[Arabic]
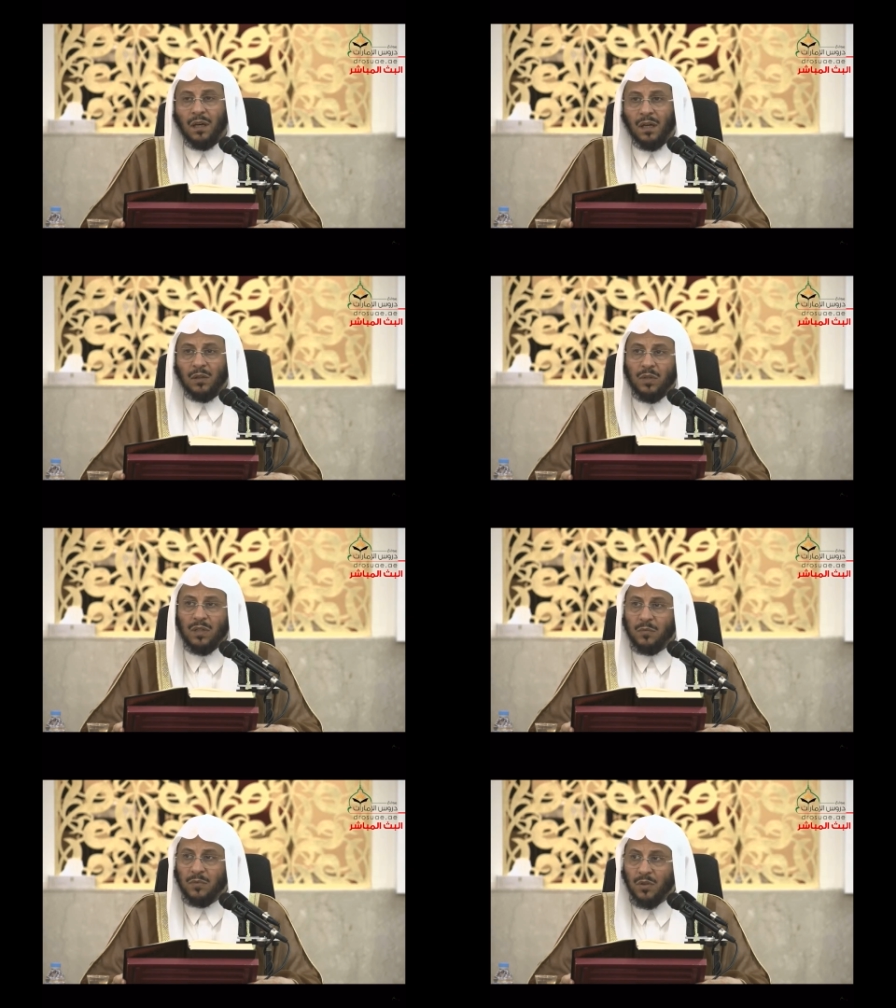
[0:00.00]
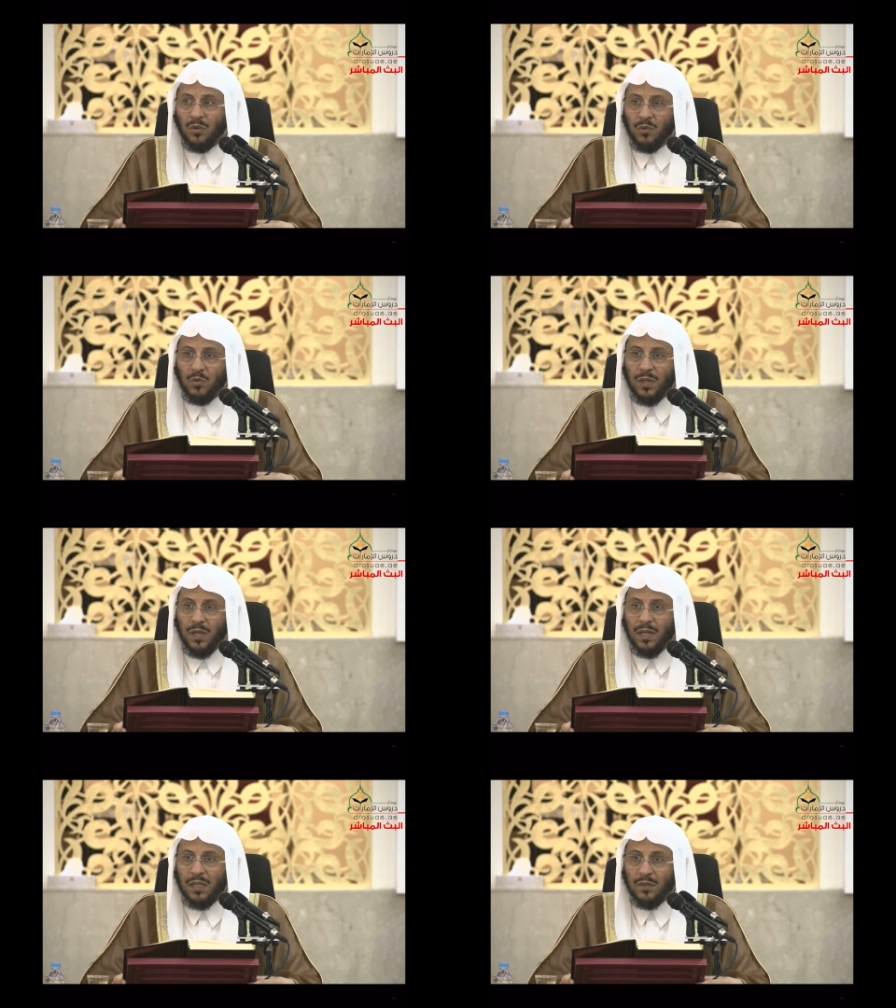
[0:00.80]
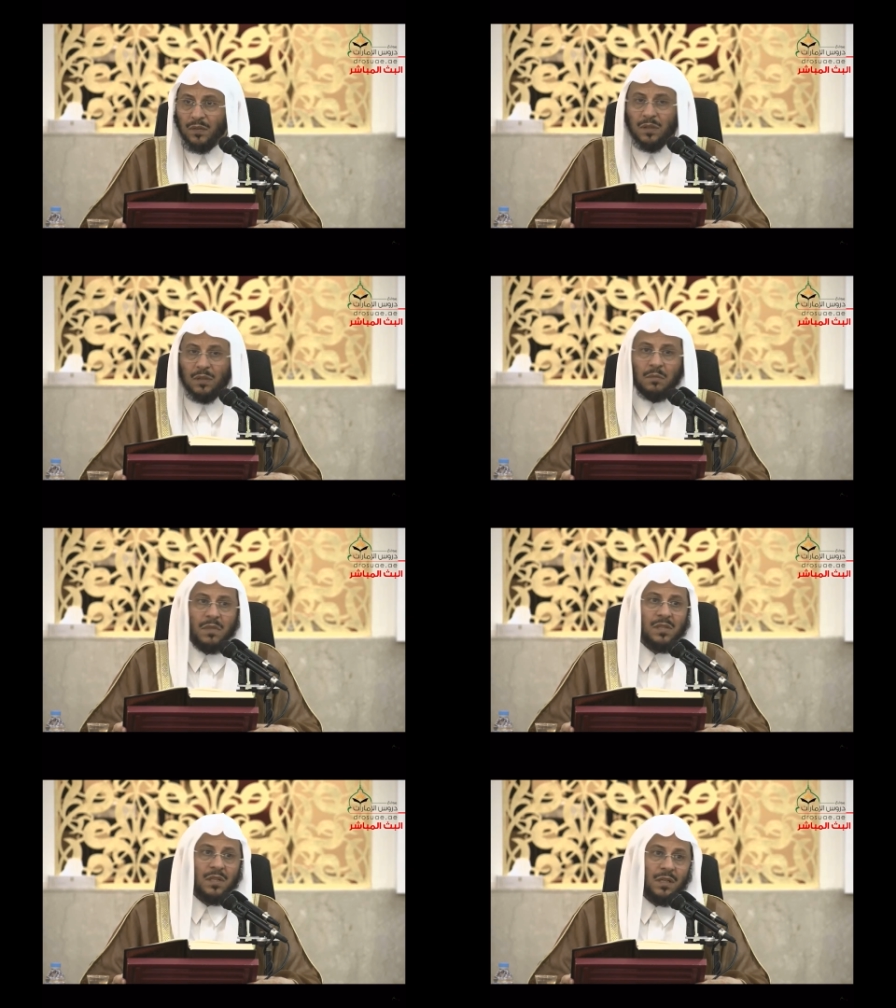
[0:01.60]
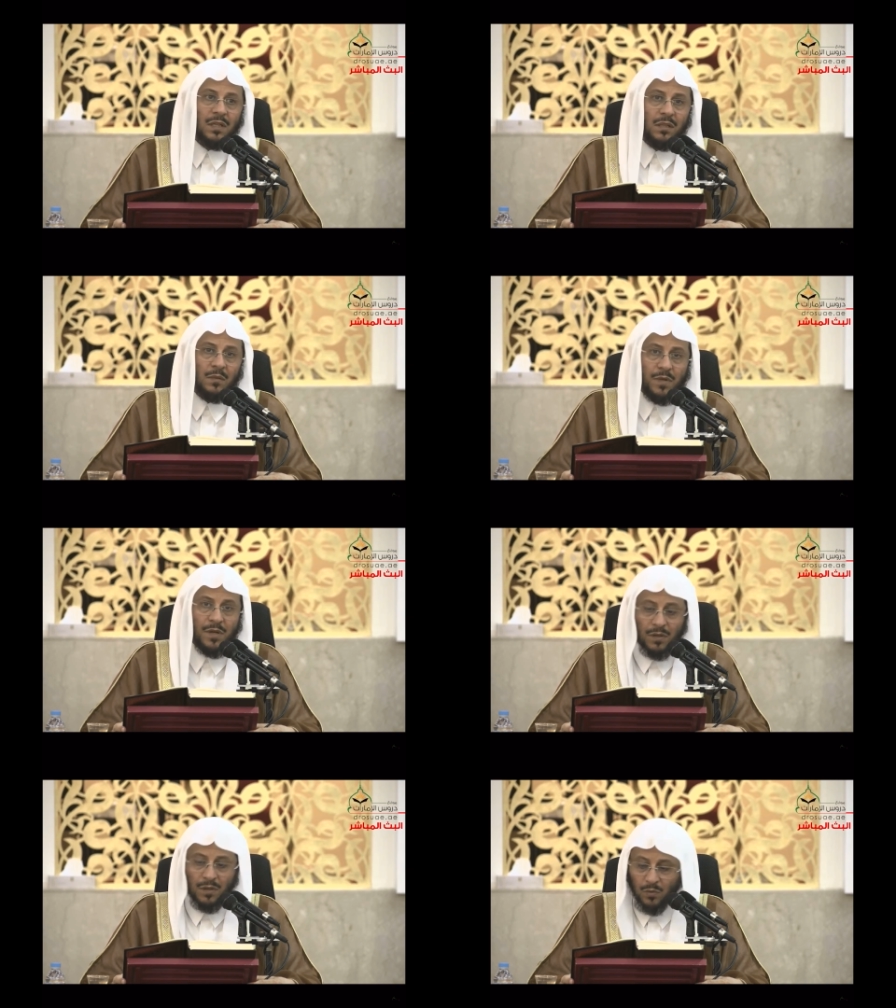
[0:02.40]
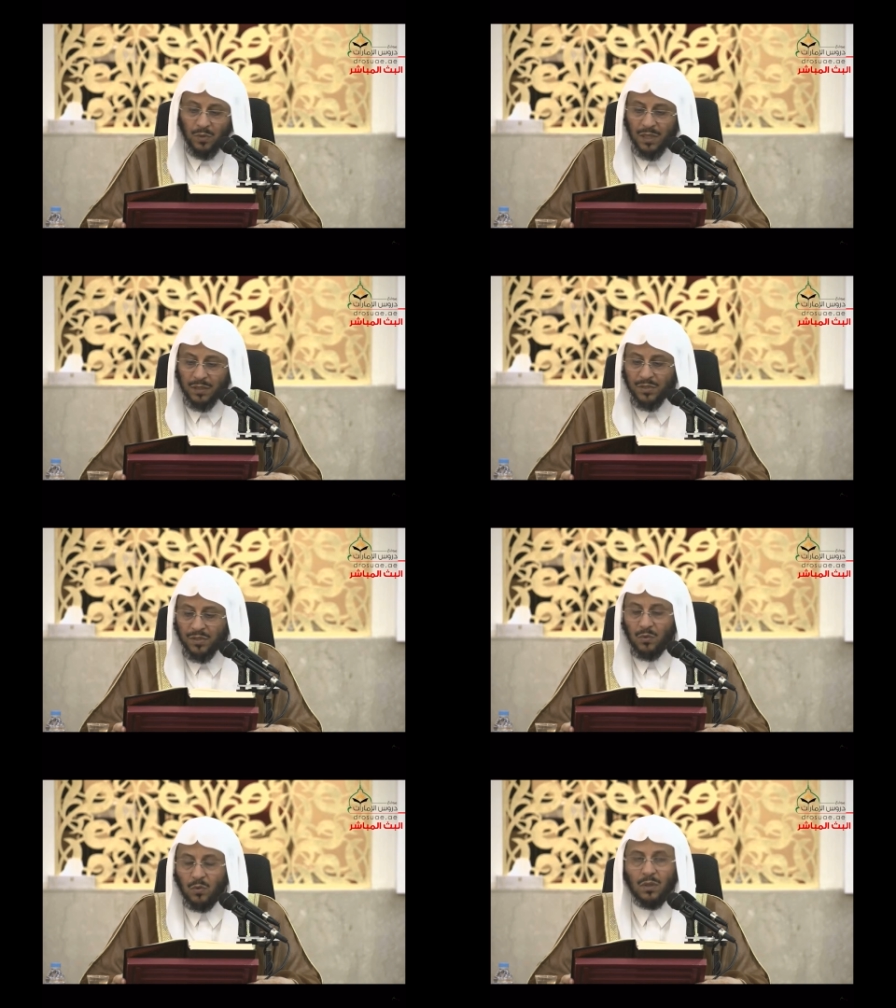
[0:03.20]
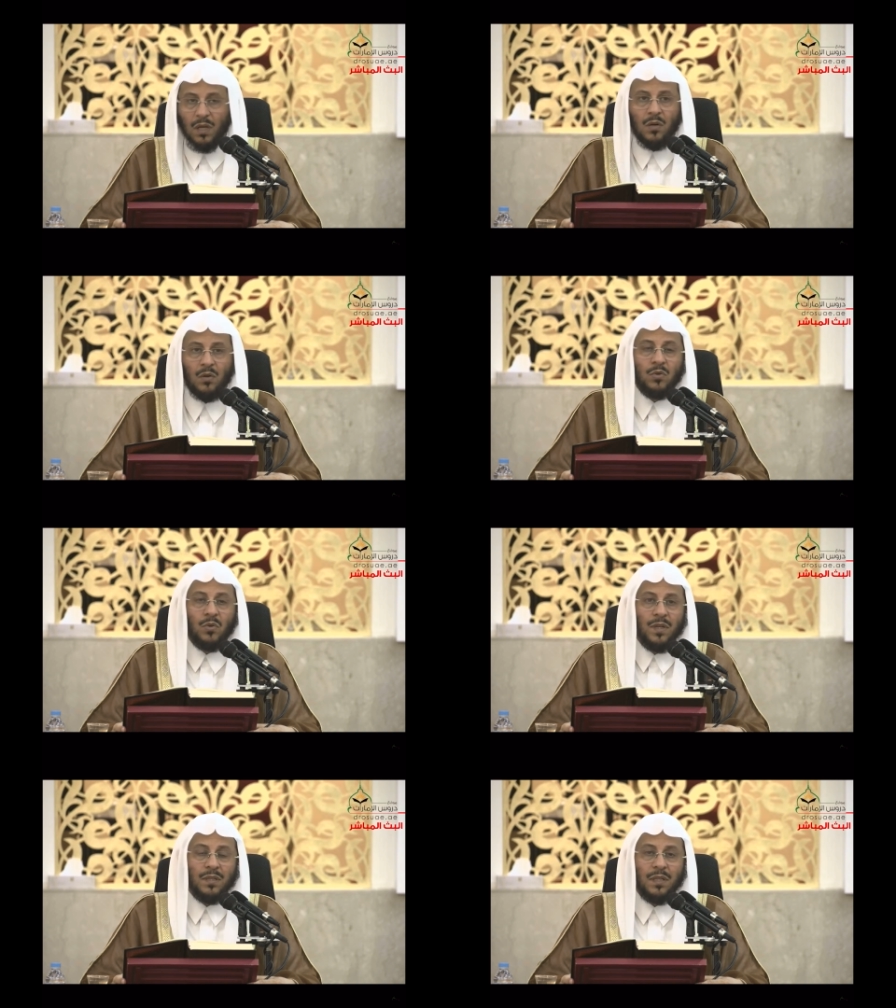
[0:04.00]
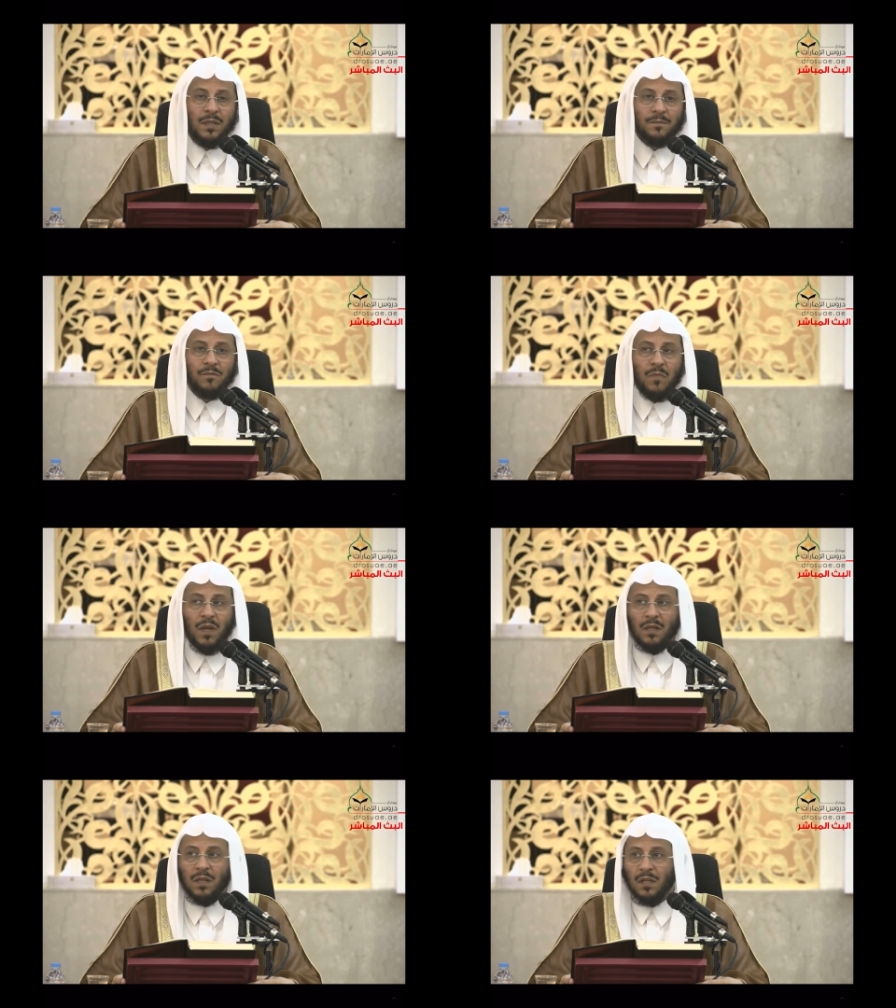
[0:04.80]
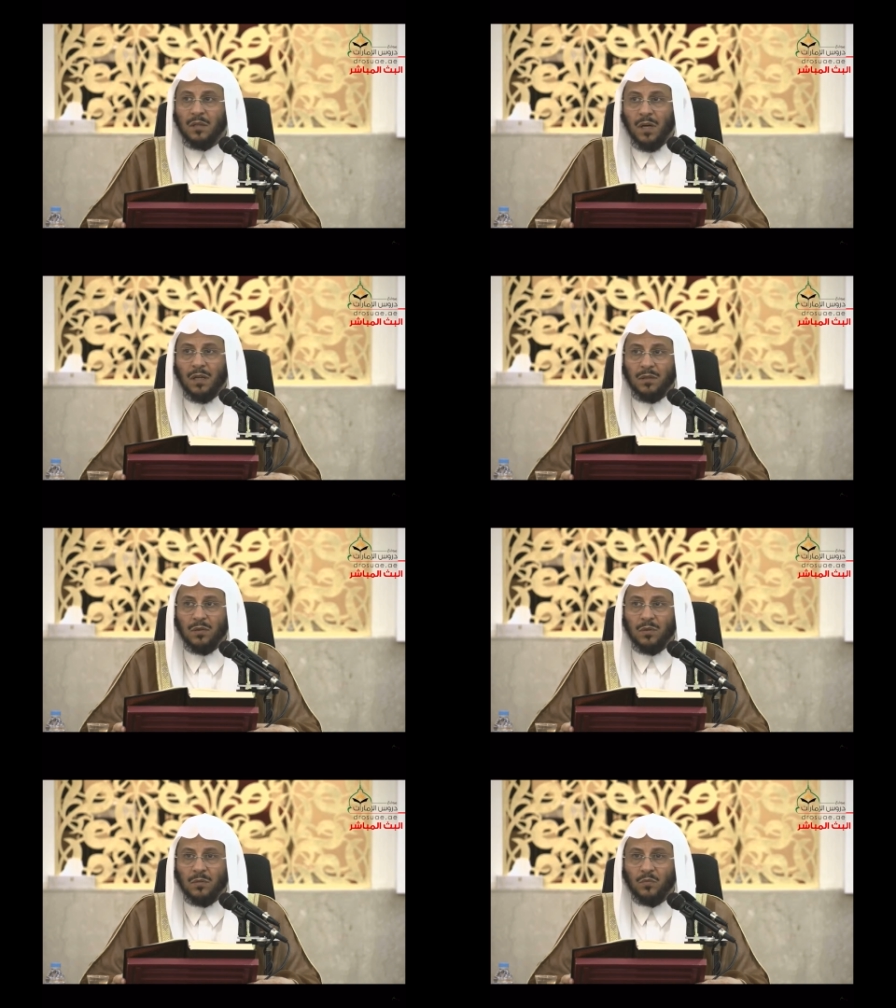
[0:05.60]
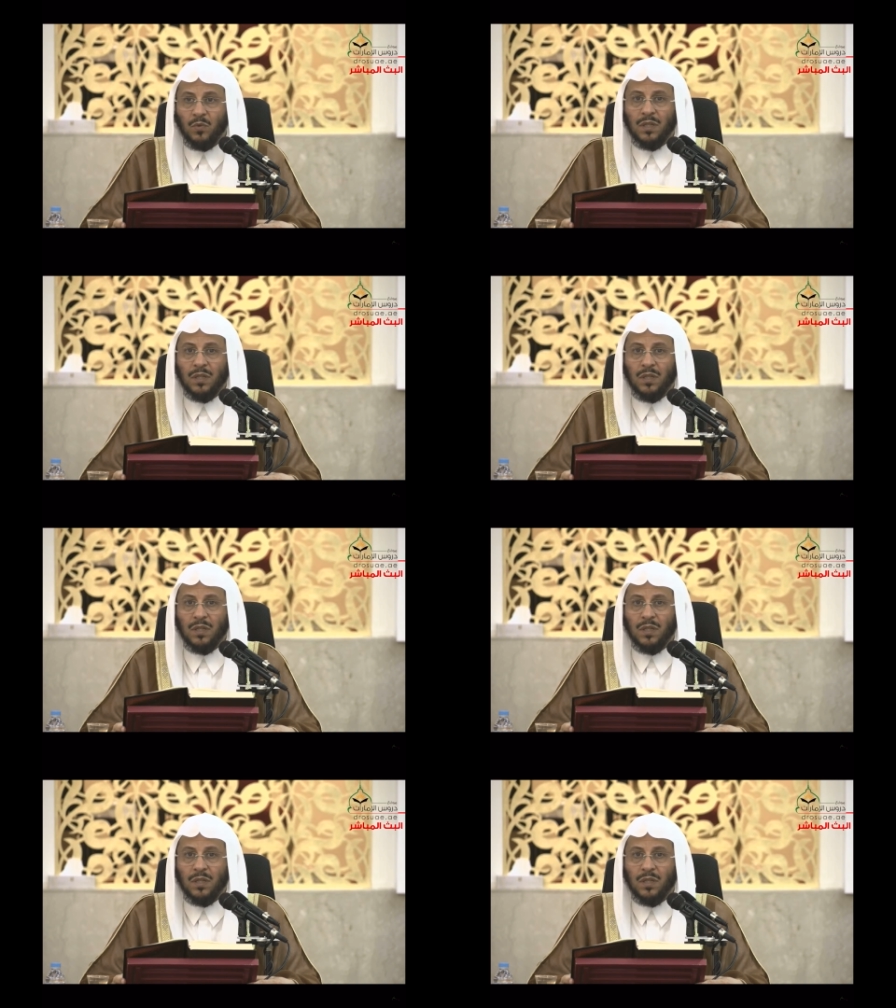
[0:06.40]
أهل العلم يذكرون هذا في مسألة البر ولا تجعلوا الله عرضة لأيمانكم